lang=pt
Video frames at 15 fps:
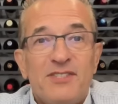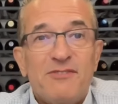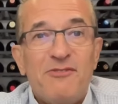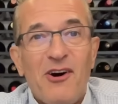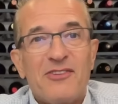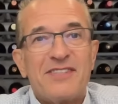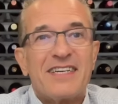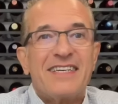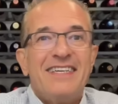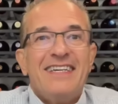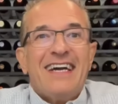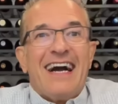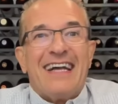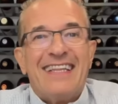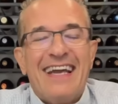De volta
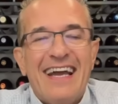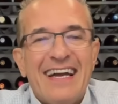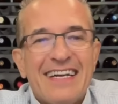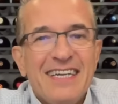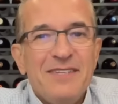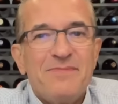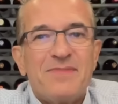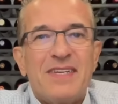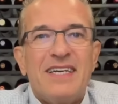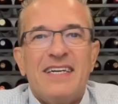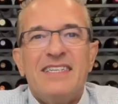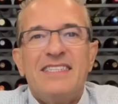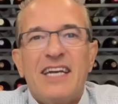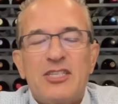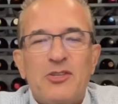aqui à adega,
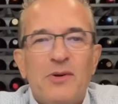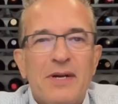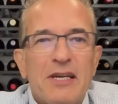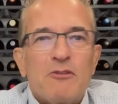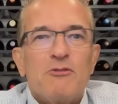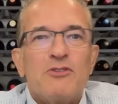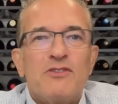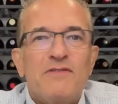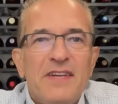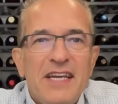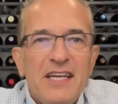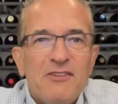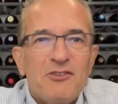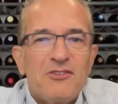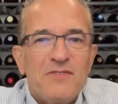já estou aqui com os
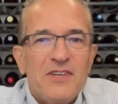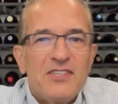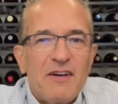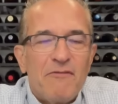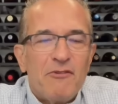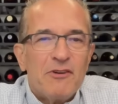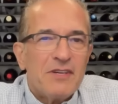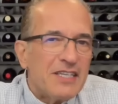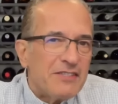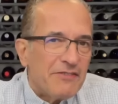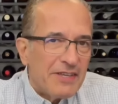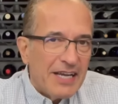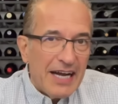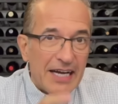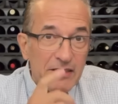vinhos, os vinhos já foram
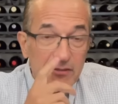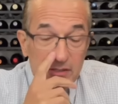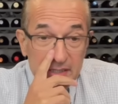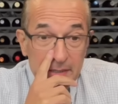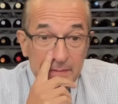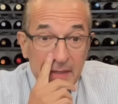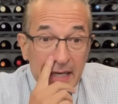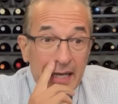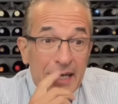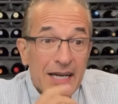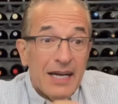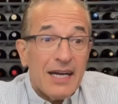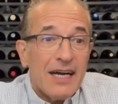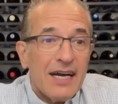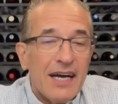resfriados.
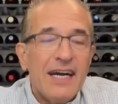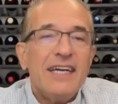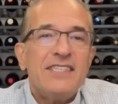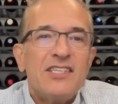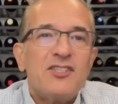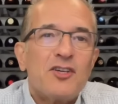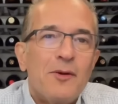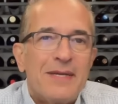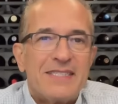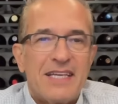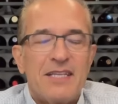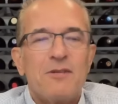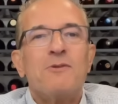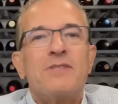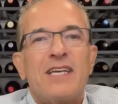Antes de começar
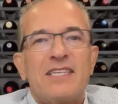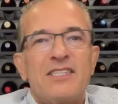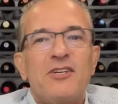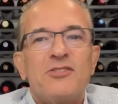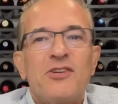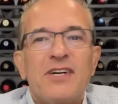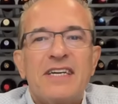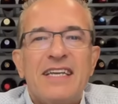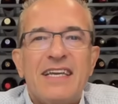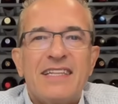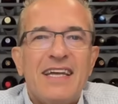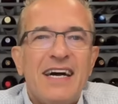a degustação, eu só queria